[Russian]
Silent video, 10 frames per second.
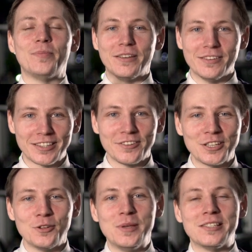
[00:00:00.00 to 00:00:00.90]
Привет
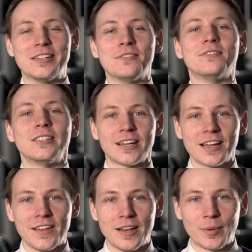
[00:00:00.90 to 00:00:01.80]
автолюбителям! Вы на
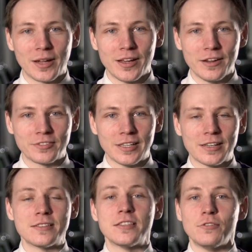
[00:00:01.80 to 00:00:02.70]
канале Прага Авто.
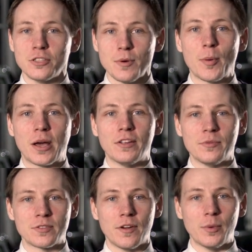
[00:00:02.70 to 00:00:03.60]
Сегодня мы
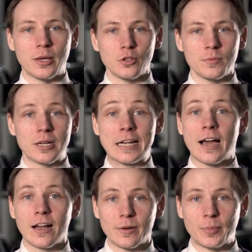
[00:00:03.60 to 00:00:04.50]
поговорим с вами о том,
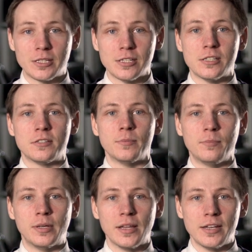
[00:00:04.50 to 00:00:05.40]
как определить,
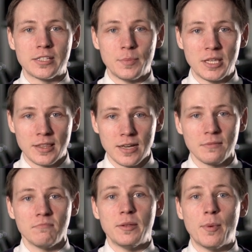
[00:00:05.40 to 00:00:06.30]
была ли заменена
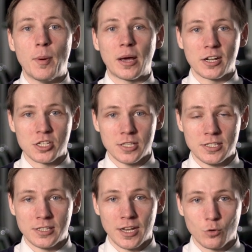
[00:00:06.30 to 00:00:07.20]
либо покрашена
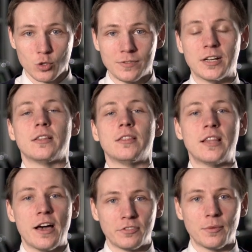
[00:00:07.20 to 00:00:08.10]
деталь кузова
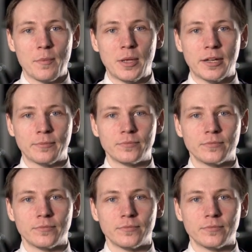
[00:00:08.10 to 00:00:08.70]
на автомобиле.